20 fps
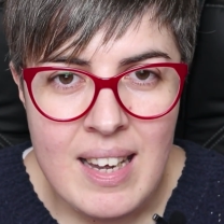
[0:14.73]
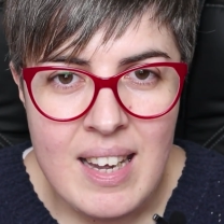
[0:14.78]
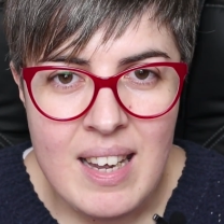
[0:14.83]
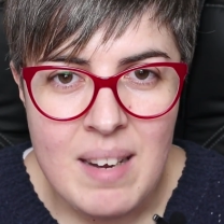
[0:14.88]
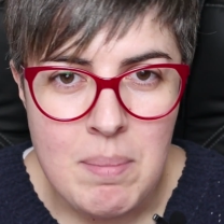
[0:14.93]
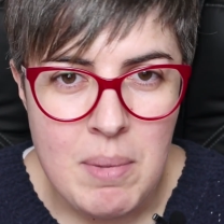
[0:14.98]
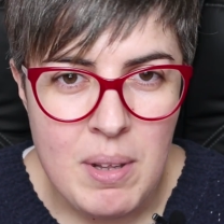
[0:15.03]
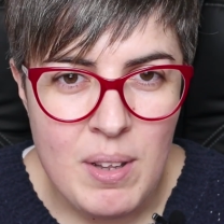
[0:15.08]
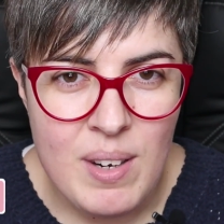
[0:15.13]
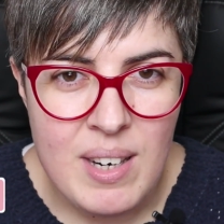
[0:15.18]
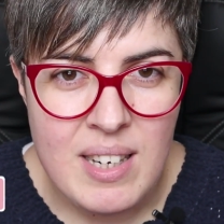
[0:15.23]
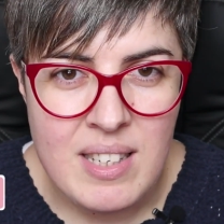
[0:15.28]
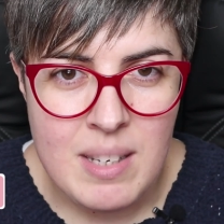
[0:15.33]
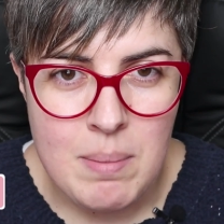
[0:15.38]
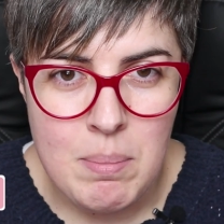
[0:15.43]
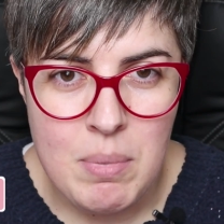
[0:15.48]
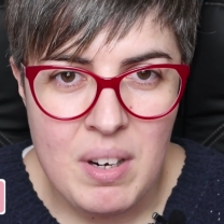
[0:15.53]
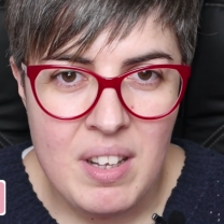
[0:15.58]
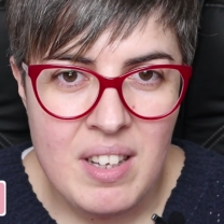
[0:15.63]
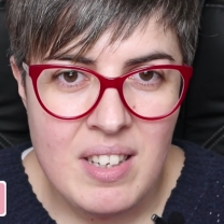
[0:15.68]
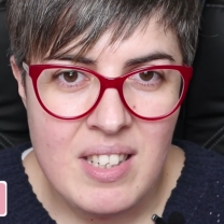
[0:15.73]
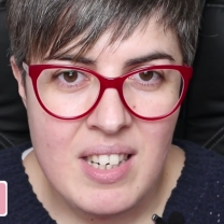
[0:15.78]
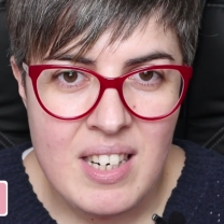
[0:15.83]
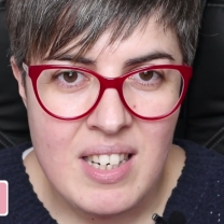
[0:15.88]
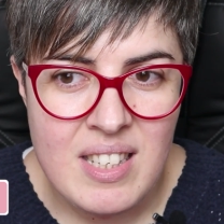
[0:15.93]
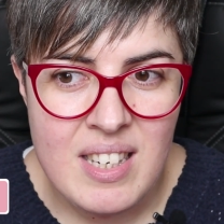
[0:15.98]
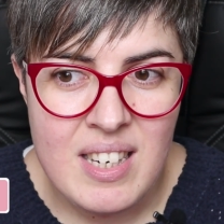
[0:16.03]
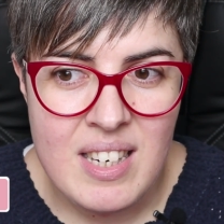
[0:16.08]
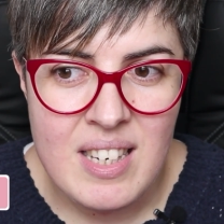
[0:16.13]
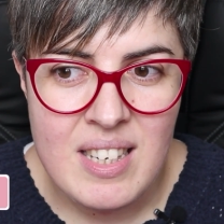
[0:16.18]
en medio de las temporadas de
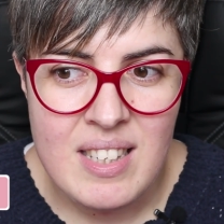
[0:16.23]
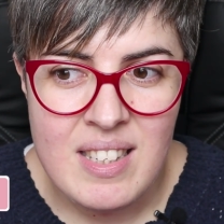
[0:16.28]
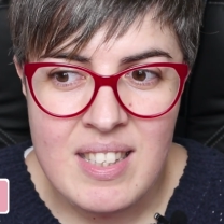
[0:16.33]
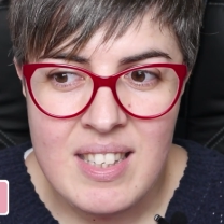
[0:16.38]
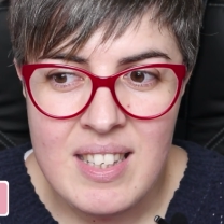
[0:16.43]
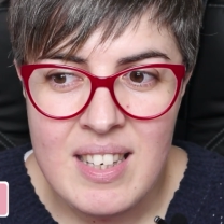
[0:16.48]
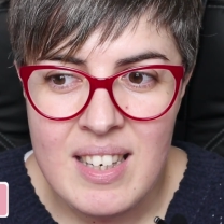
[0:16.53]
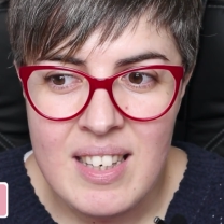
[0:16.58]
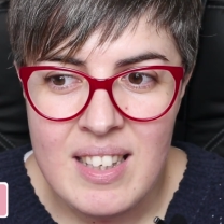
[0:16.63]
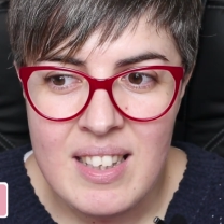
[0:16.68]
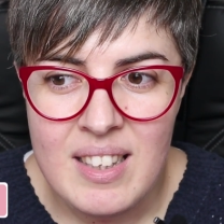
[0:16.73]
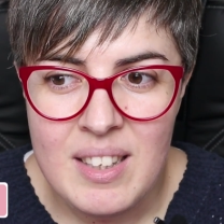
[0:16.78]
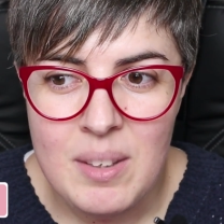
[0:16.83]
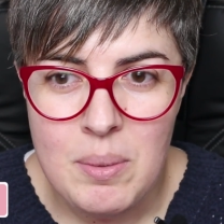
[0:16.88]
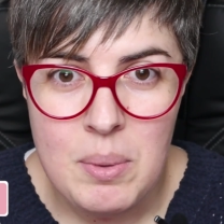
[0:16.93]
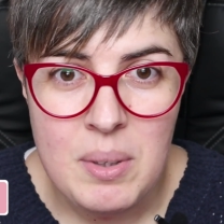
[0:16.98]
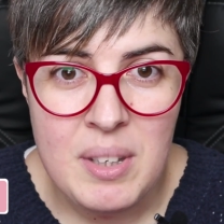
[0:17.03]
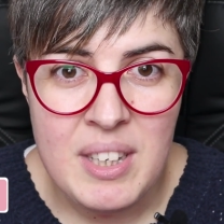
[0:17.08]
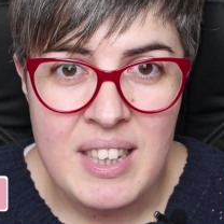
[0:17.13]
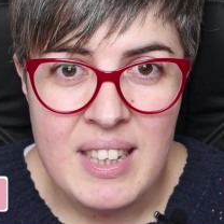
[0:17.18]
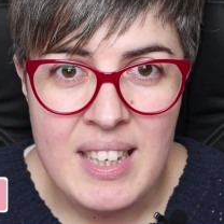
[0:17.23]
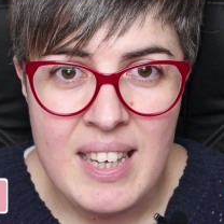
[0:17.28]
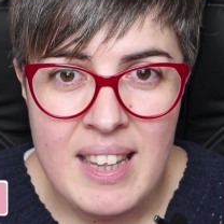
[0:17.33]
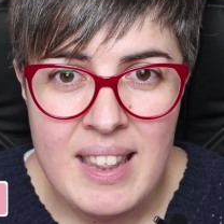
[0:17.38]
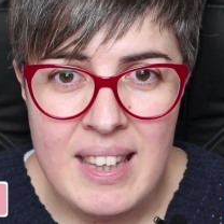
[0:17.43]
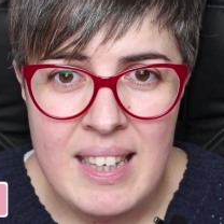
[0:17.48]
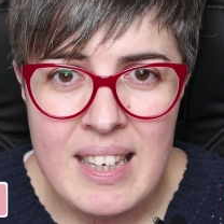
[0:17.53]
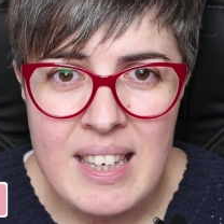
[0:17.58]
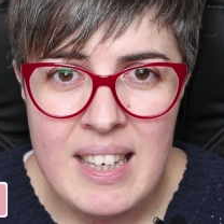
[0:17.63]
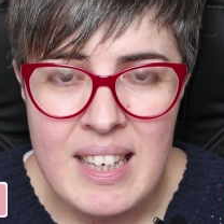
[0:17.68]
las series de The Walking
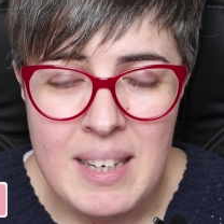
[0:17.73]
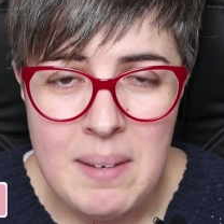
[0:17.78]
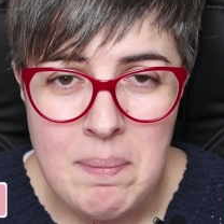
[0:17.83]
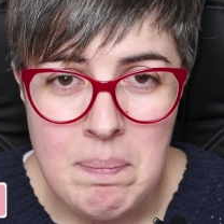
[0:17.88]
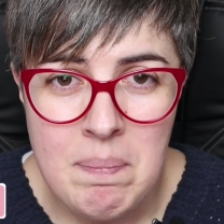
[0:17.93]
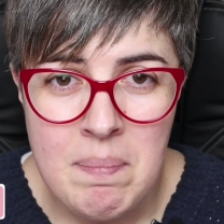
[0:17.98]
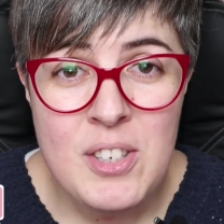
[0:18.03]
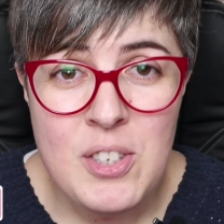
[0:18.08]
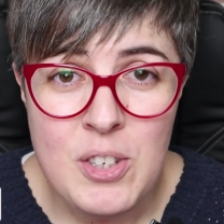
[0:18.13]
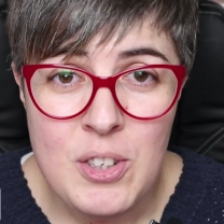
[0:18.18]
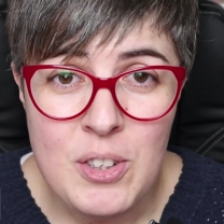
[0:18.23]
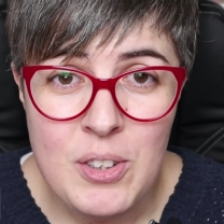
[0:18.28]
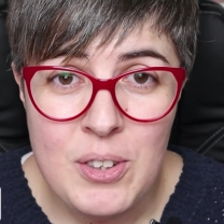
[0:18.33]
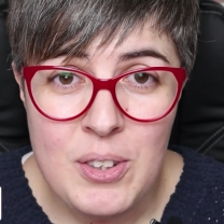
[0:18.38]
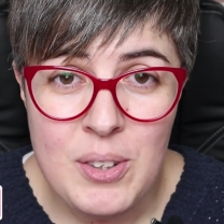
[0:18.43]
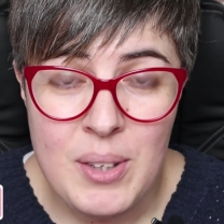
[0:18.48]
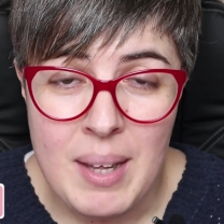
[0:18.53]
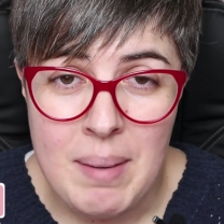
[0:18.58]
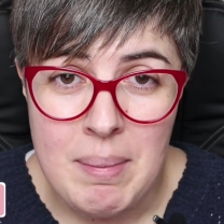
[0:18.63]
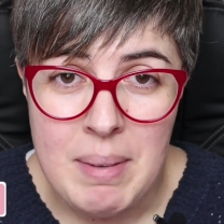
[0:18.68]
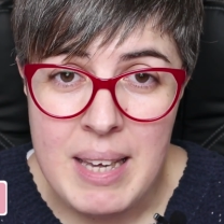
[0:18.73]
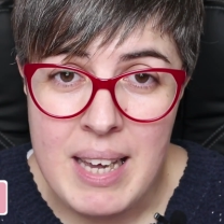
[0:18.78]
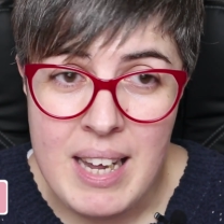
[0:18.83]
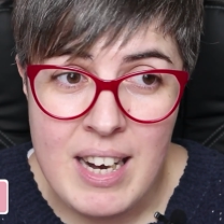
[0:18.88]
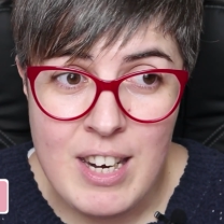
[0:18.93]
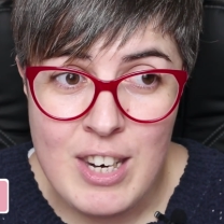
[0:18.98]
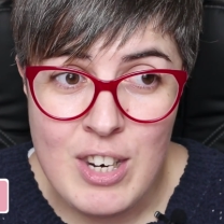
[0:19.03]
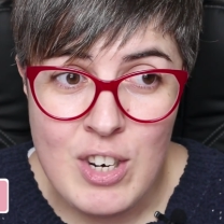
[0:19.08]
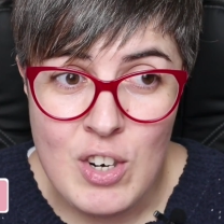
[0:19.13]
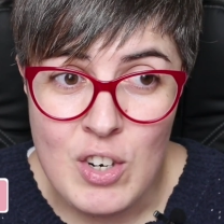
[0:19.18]
Dead y yo
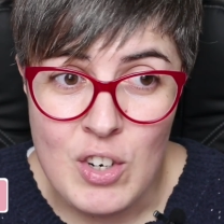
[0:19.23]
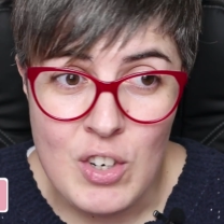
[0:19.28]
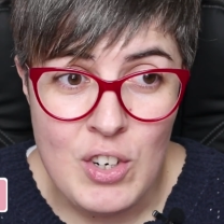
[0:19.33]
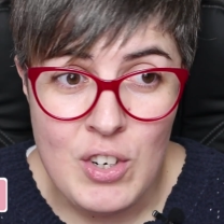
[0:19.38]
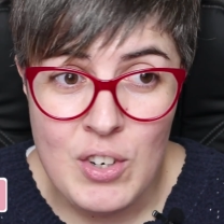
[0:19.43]
todavía no,